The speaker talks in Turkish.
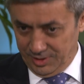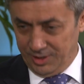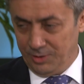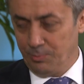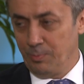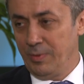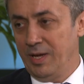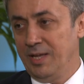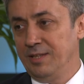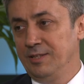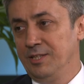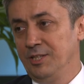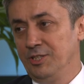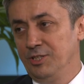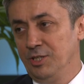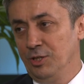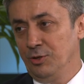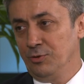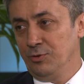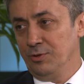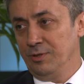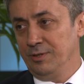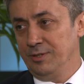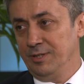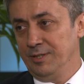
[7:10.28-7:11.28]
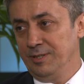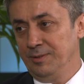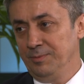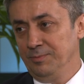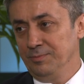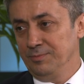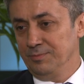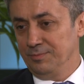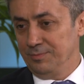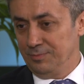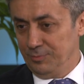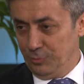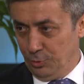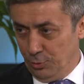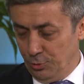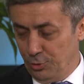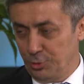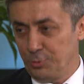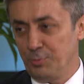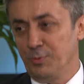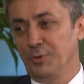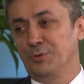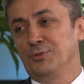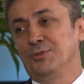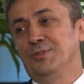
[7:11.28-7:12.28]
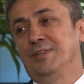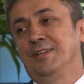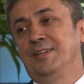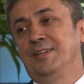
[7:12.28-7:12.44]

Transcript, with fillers: Ben teşekkür ederim. Görüşmek üzere.